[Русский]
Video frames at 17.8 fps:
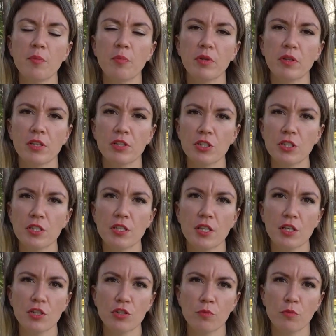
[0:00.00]
предложите
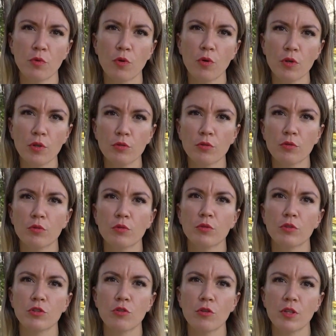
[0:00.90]
нашему
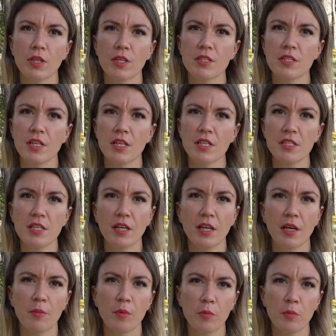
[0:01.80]
городу что-то интересненькое,